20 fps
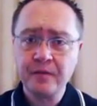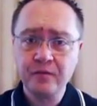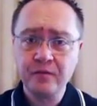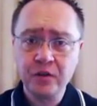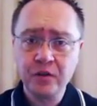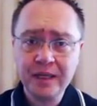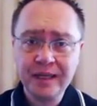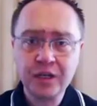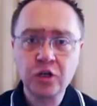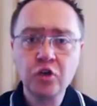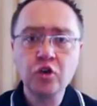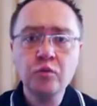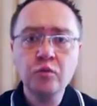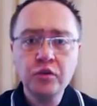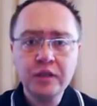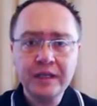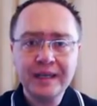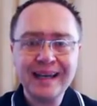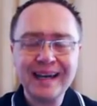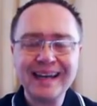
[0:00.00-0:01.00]
voler
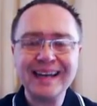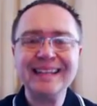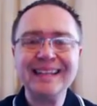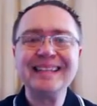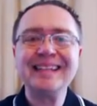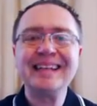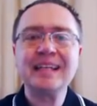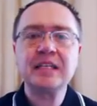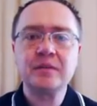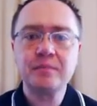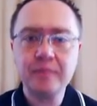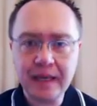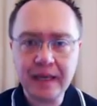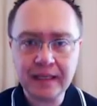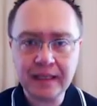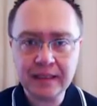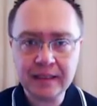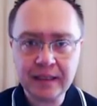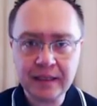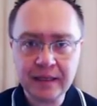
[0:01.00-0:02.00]
comunicare
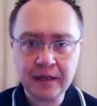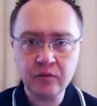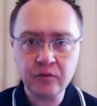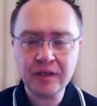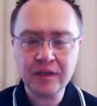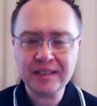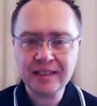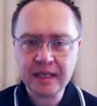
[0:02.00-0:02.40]
trasmettere una